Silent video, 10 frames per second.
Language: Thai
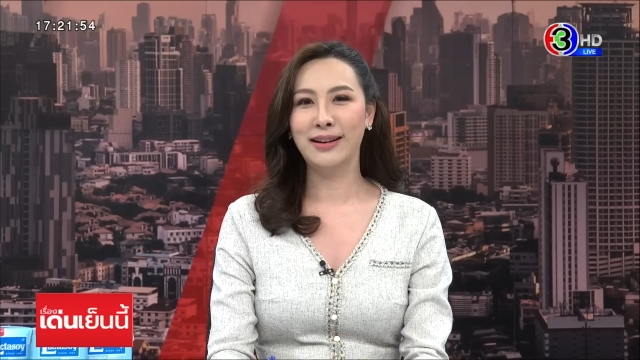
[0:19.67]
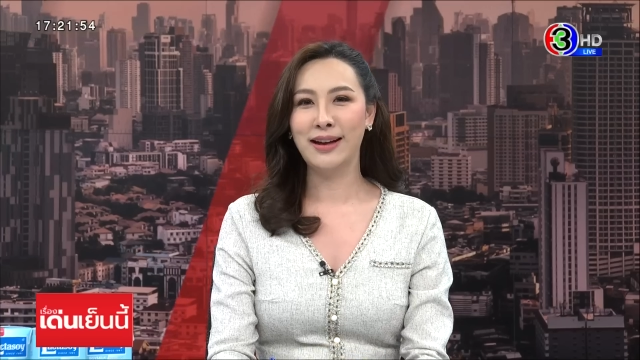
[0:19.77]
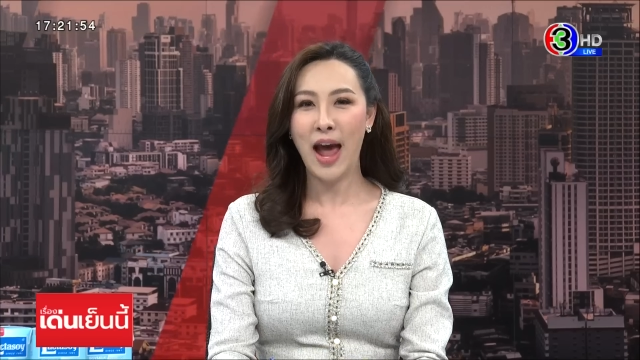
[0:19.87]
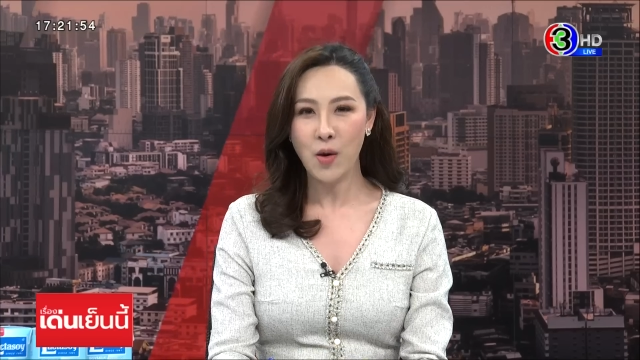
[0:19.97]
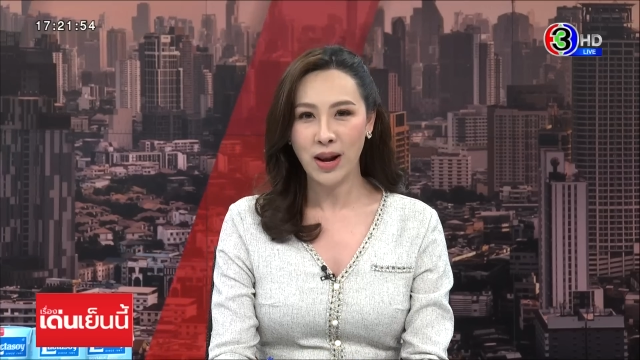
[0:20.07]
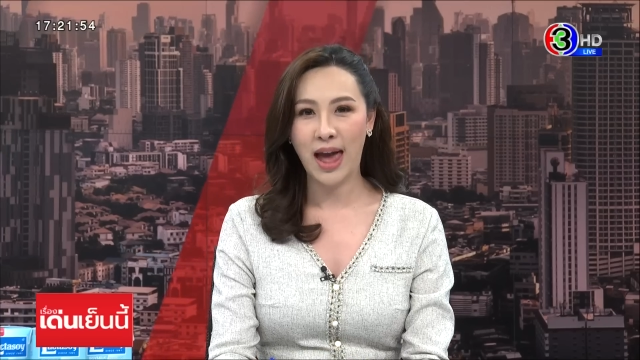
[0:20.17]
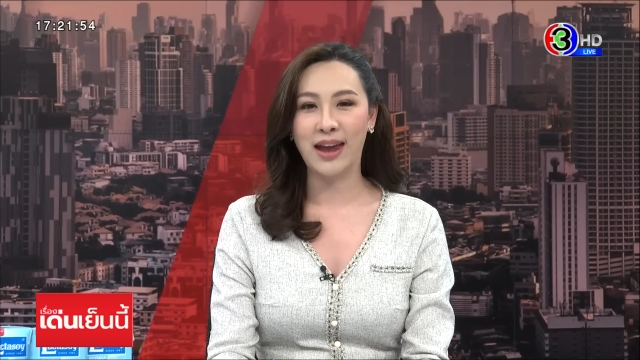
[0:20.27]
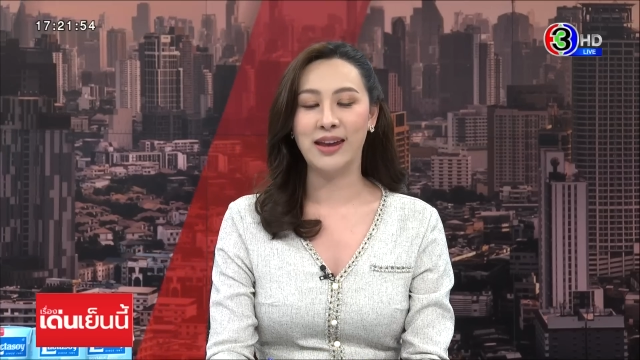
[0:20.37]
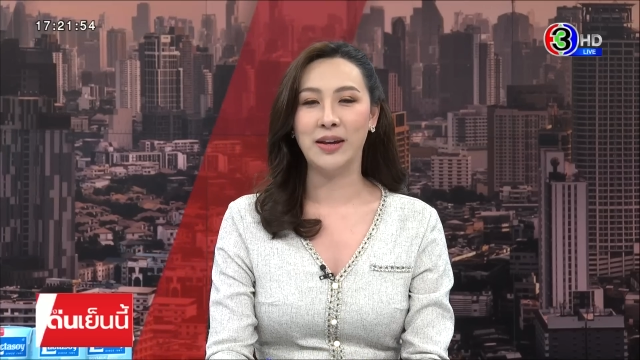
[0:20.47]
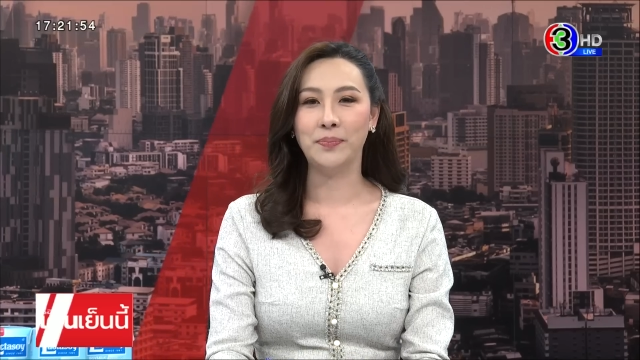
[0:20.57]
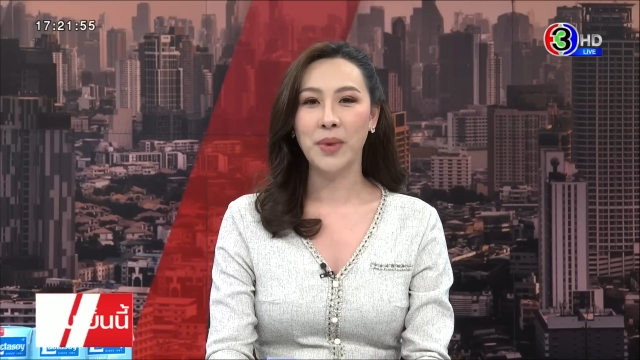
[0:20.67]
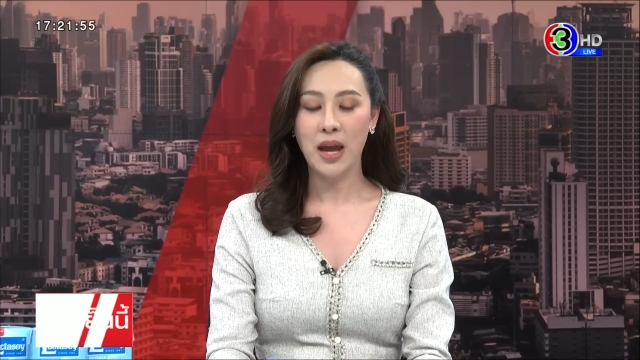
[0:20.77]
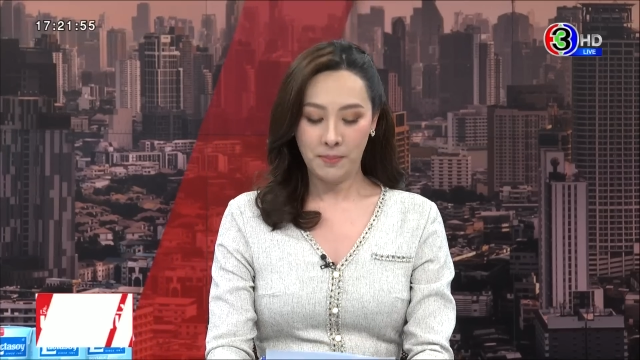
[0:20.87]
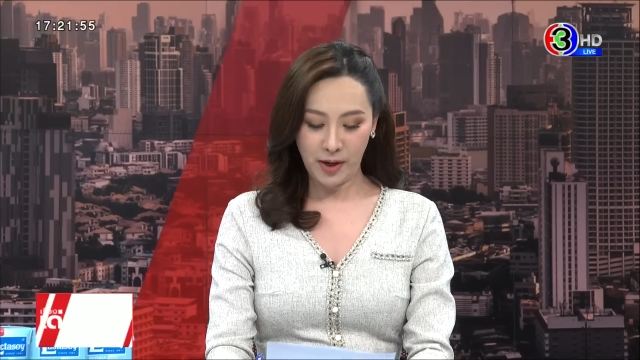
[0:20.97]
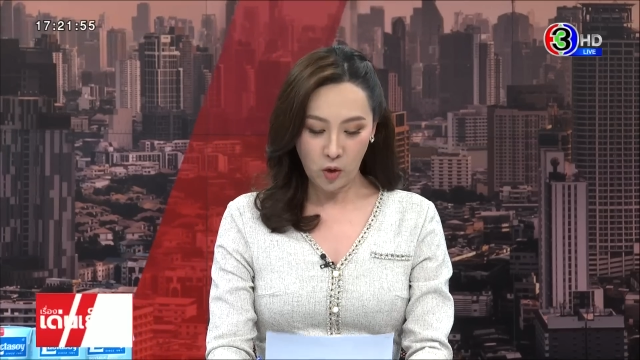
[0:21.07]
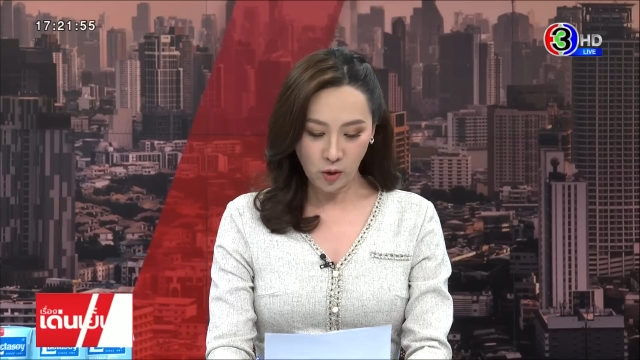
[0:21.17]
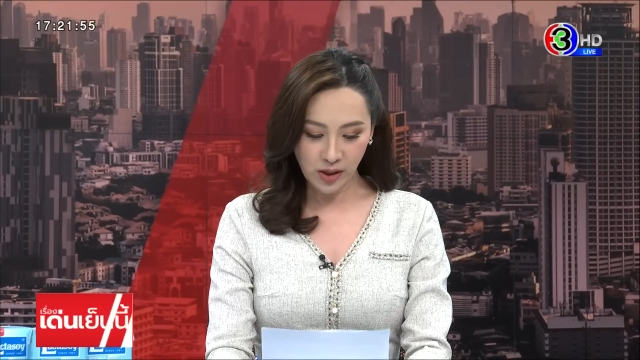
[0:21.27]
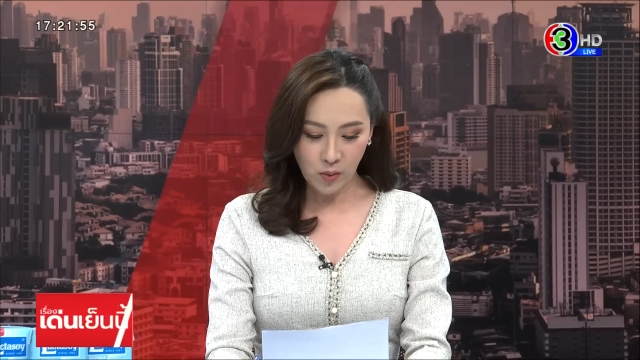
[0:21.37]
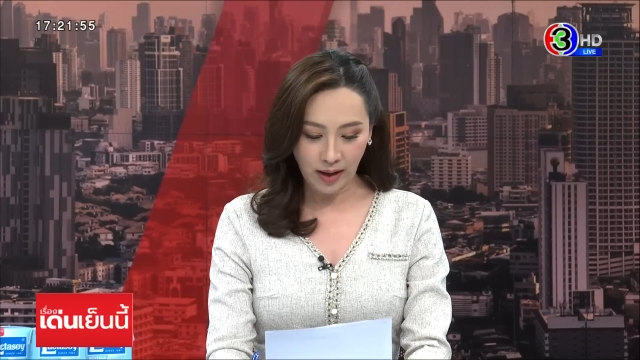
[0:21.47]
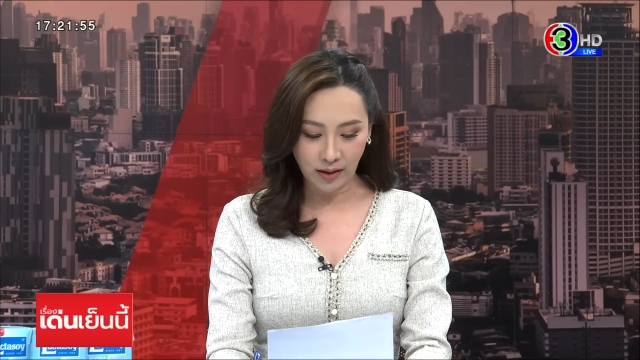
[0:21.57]
ก้าวไกล ไปดูจัง
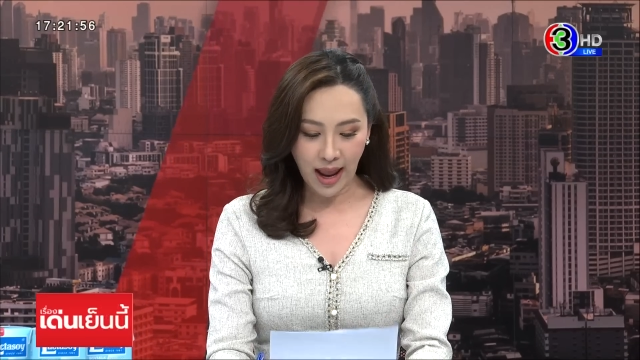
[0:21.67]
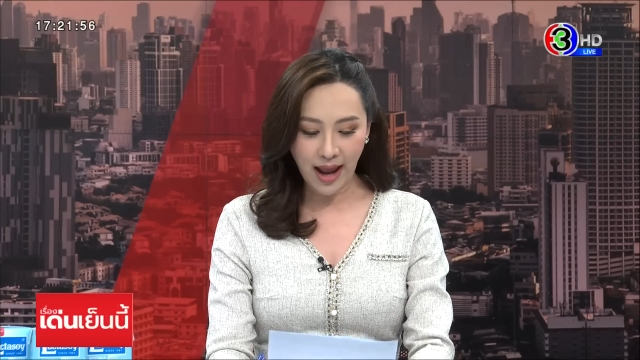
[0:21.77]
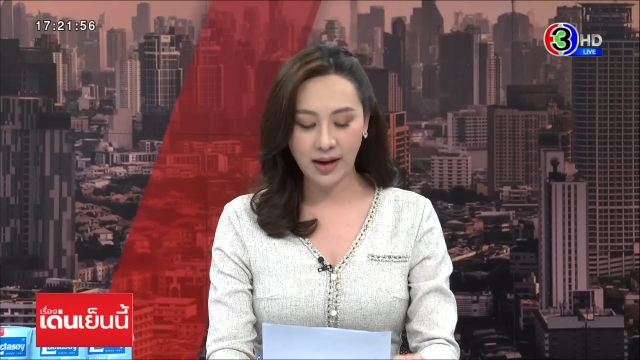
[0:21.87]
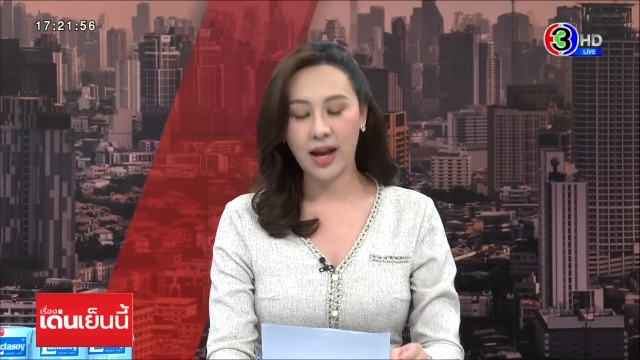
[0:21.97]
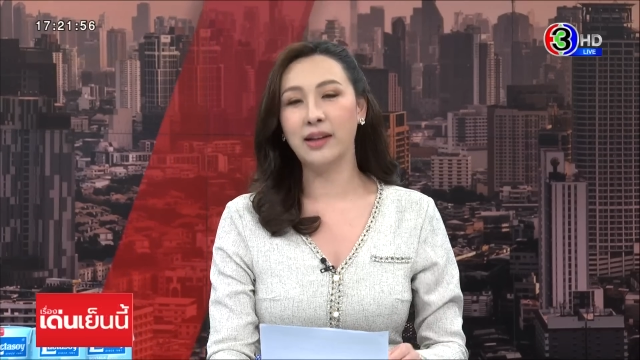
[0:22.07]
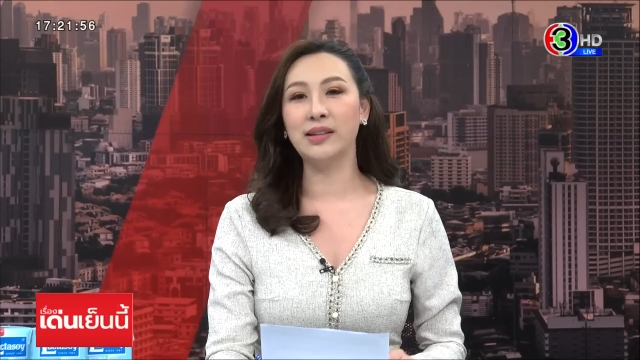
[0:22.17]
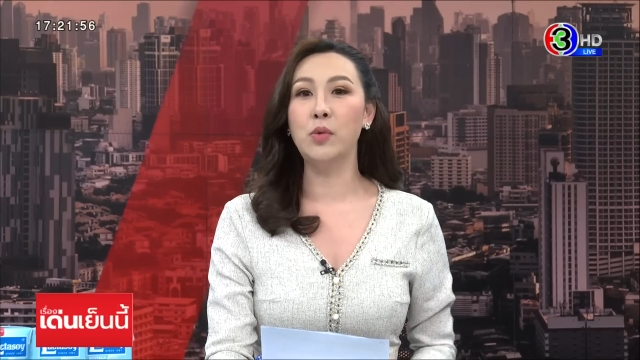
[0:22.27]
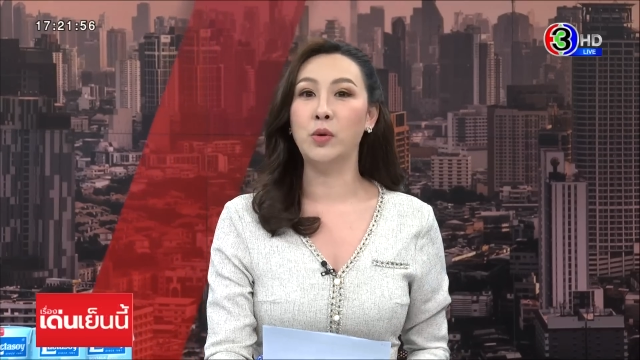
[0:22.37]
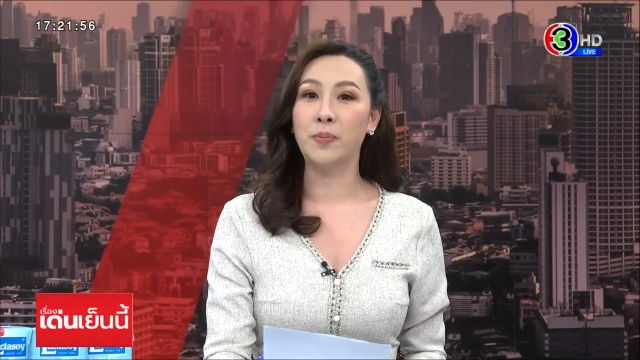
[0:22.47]
หวัดแรกนะคะ สมุท